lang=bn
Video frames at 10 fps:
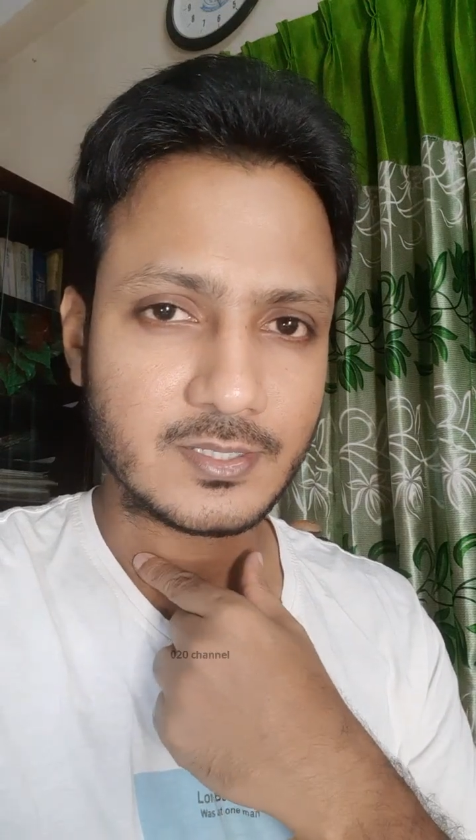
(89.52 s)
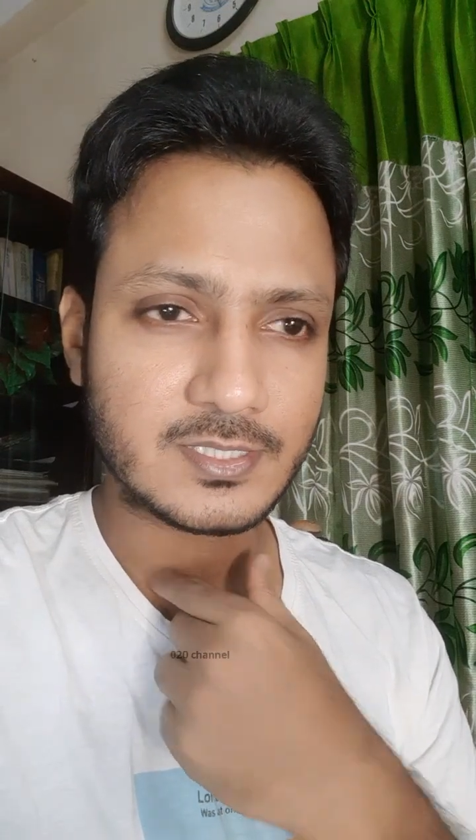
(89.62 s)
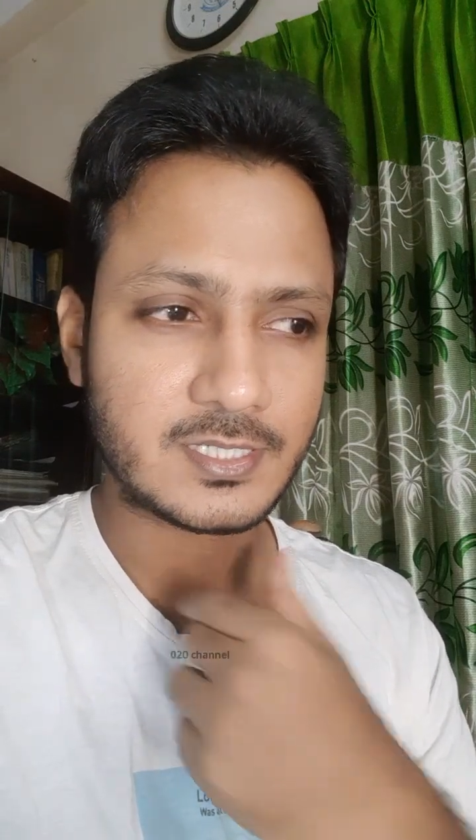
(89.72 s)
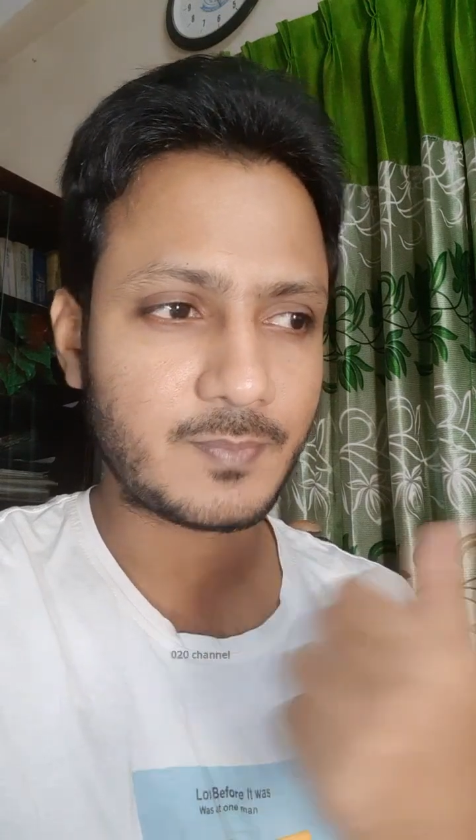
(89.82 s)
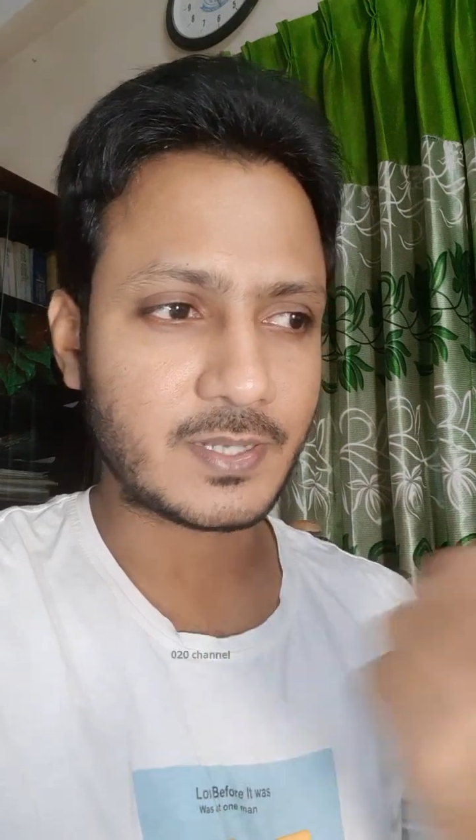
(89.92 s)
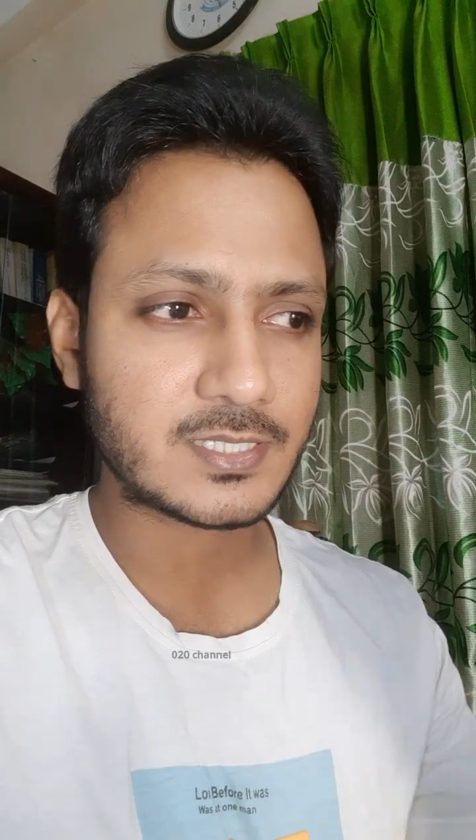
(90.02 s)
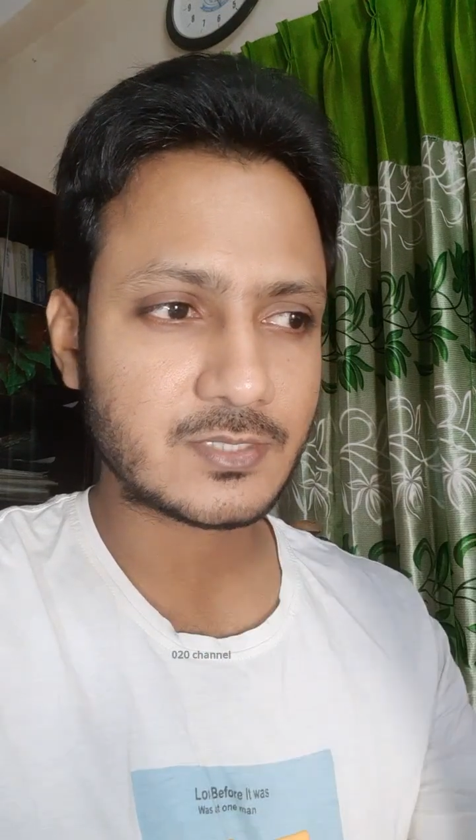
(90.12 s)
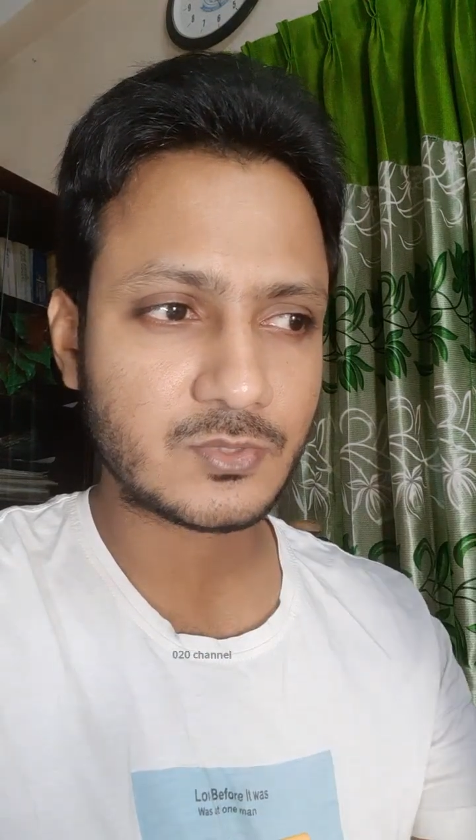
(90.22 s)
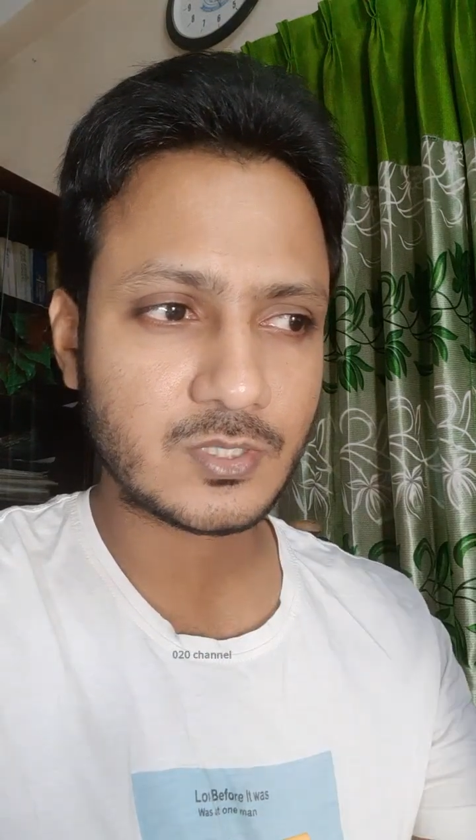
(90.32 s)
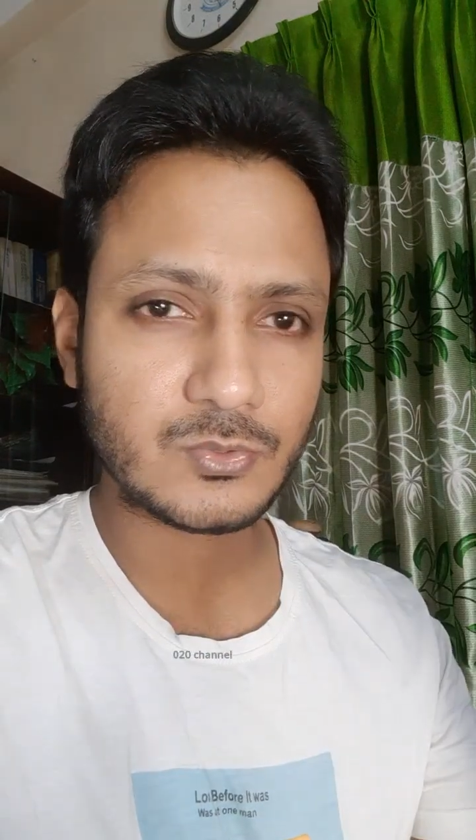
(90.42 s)
সে বাচ্চা
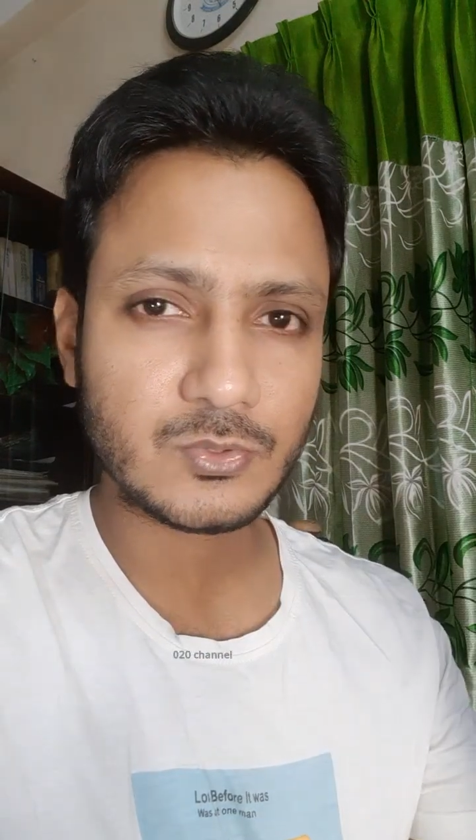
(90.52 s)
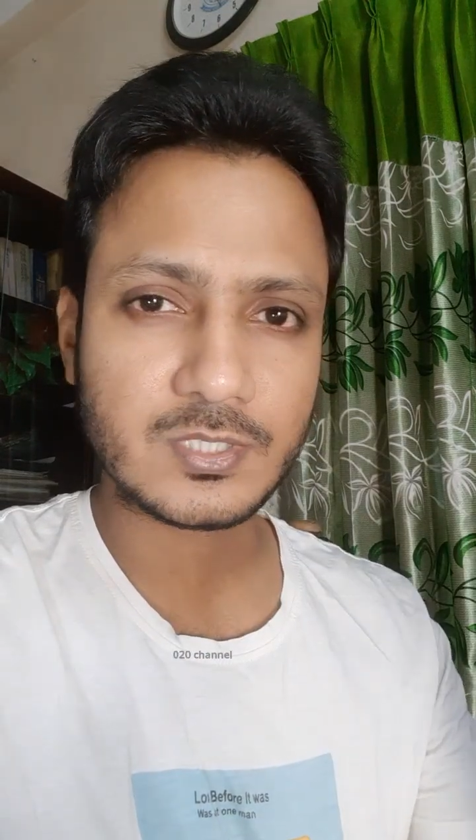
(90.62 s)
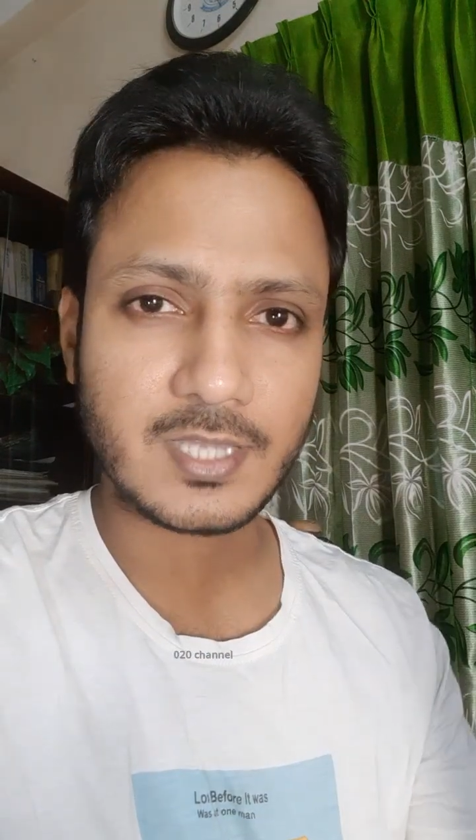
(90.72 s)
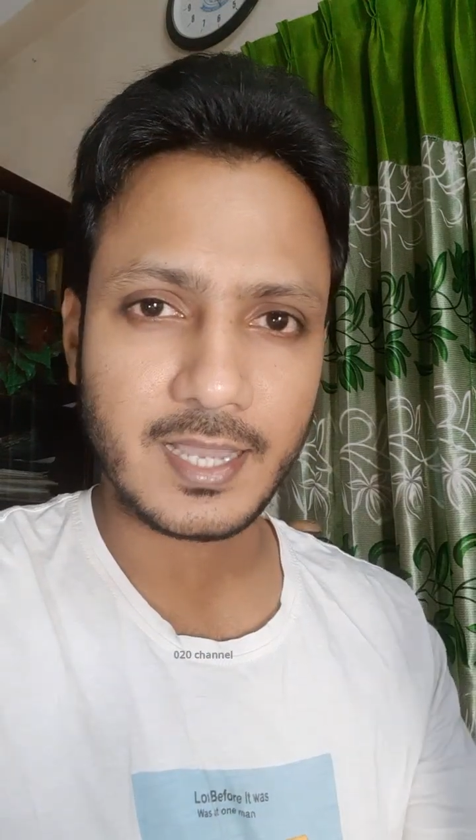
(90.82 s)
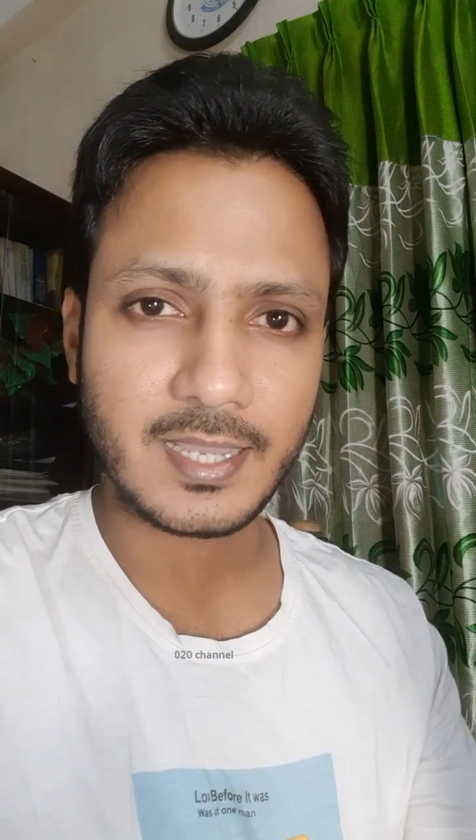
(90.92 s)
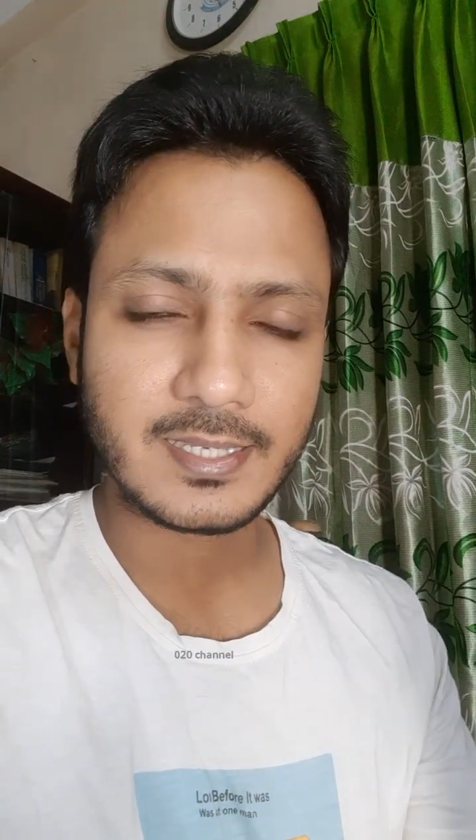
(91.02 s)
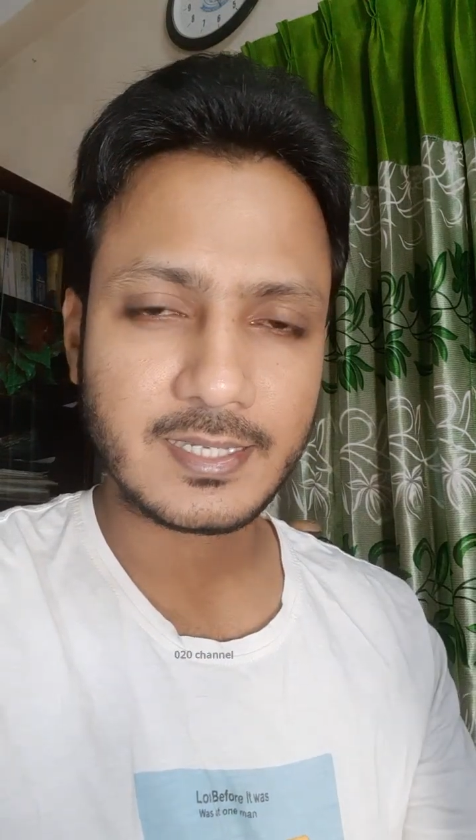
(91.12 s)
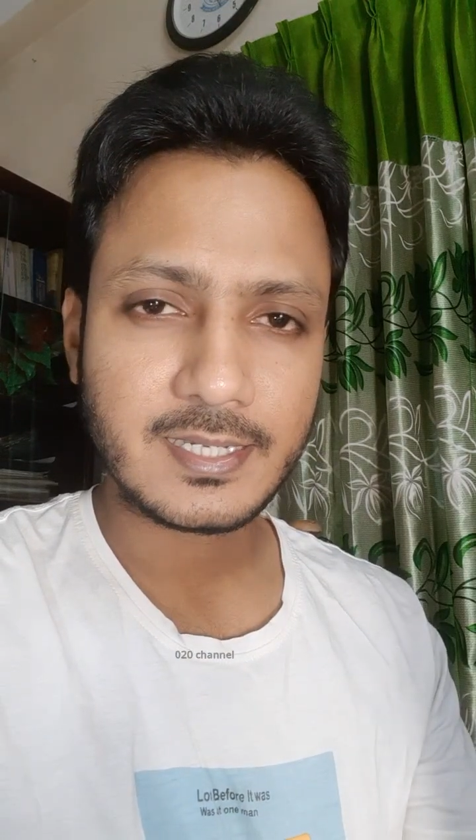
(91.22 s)
যদি দুধ খায়